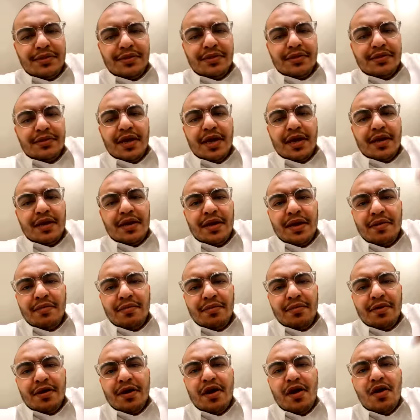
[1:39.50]
شاريها
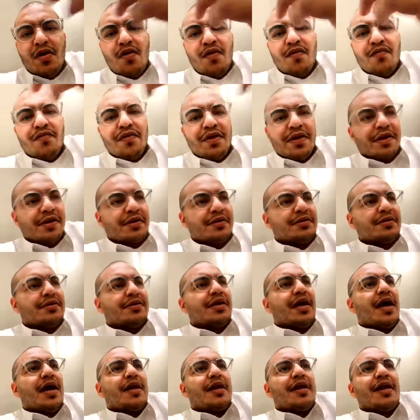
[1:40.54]
من اللوفر
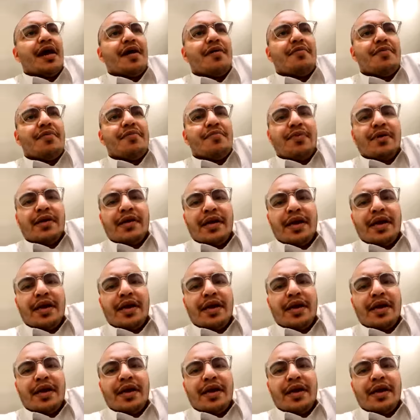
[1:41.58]
شاريها من بن